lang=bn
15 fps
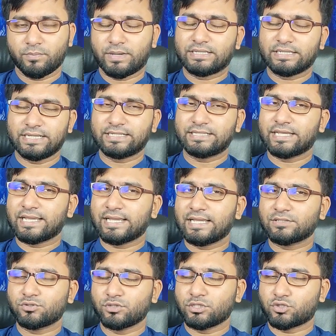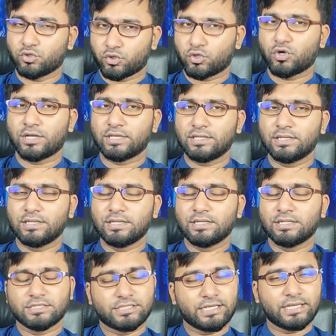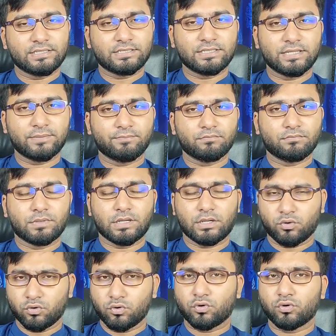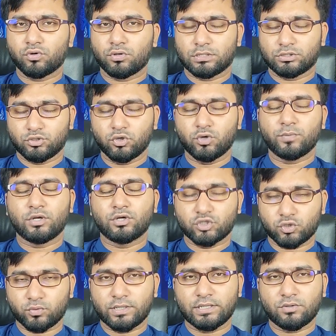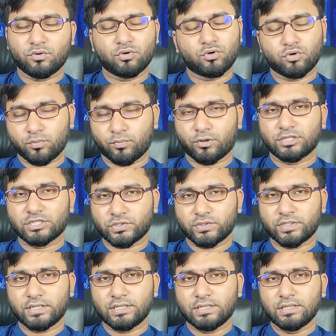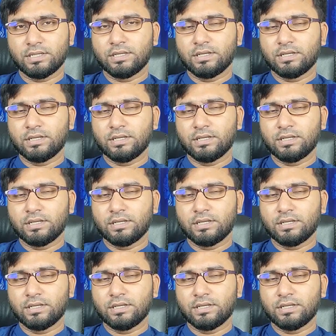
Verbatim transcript: বাট এর থেকে যদি ছোট হয় সেক্ষেত্রে কোনো কোনো যৌনমিলনের সময় কোনো কোনো পজিশনে